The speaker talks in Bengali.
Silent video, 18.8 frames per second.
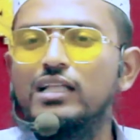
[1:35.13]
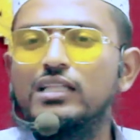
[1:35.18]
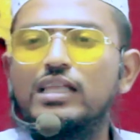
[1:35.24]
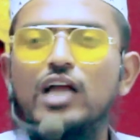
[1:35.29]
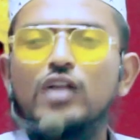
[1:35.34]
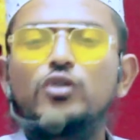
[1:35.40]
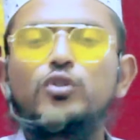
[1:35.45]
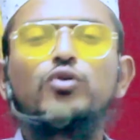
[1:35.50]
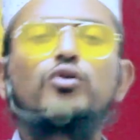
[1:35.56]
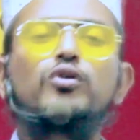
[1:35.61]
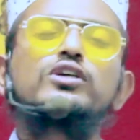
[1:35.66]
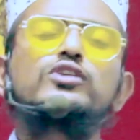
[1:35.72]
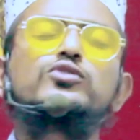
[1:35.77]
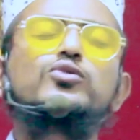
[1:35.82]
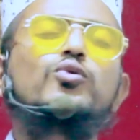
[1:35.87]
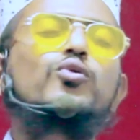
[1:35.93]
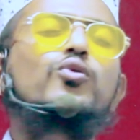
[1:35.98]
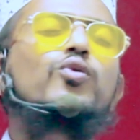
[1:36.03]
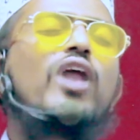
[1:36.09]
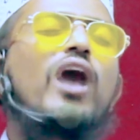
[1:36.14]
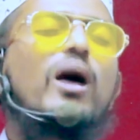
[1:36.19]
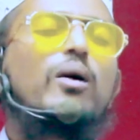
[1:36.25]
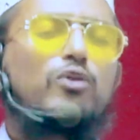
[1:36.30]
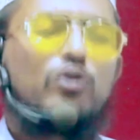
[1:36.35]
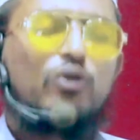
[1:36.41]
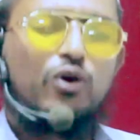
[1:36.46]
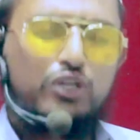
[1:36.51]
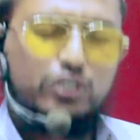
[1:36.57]
তার জন্য কিছু
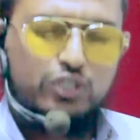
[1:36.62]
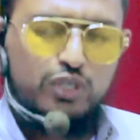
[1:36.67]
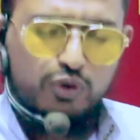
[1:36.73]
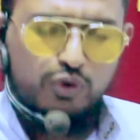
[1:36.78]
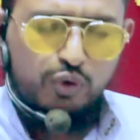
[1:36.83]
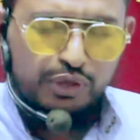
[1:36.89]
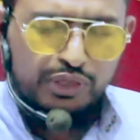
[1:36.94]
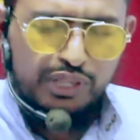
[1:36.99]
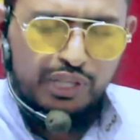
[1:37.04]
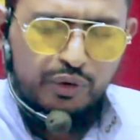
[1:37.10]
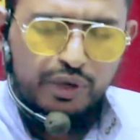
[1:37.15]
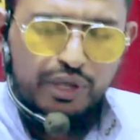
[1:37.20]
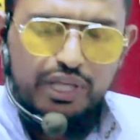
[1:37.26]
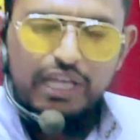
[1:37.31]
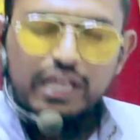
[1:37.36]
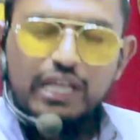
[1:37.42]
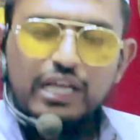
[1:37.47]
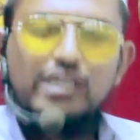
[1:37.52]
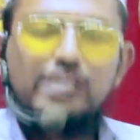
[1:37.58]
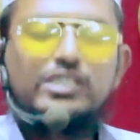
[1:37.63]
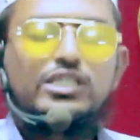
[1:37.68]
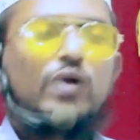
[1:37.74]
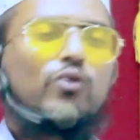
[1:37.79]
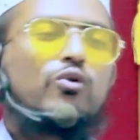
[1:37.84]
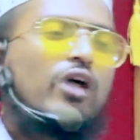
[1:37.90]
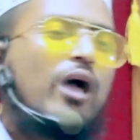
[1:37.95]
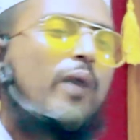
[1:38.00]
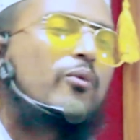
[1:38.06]
গুণাবলী অর্জন করতে হয় সে
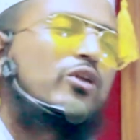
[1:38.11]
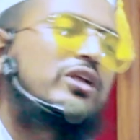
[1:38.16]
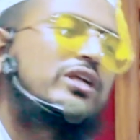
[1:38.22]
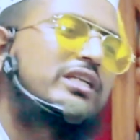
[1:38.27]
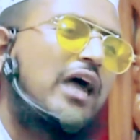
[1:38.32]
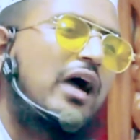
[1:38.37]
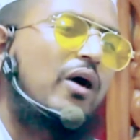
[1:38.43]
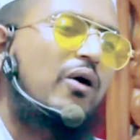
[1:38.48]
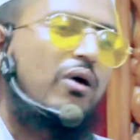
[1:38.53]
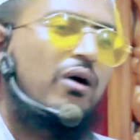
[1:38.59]
গুণাবলীটাও